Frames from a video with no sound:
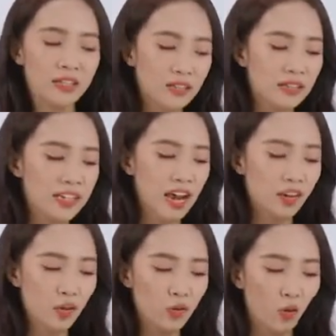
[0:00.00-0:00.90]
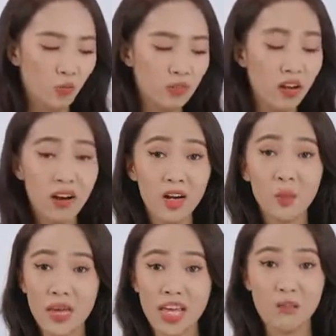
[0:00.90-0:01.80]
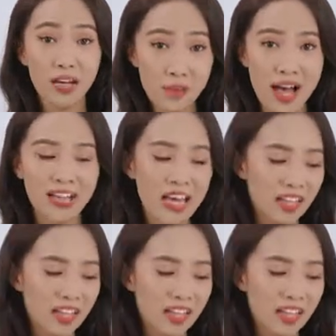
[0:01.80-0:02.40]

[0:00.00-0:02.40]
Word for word: thì thực ra là nó cũng có hơi nguy hiểm á các bạn